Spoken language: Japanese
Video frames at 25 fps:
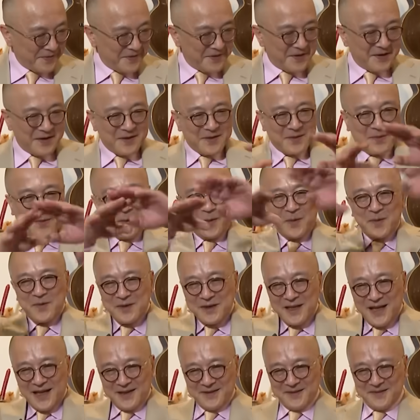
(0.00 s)
う、はい、こん
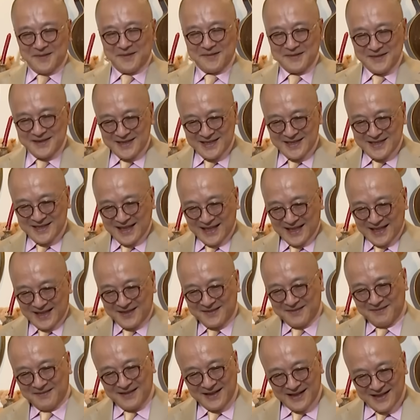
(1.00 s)
ぐらいの本にしたら
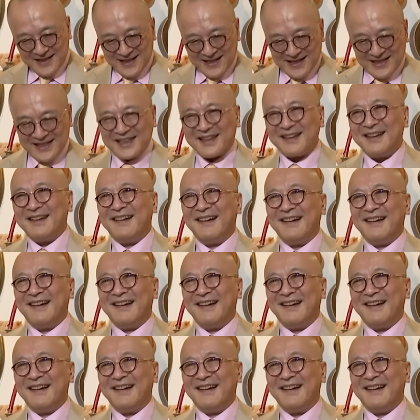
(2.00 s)
どうかなって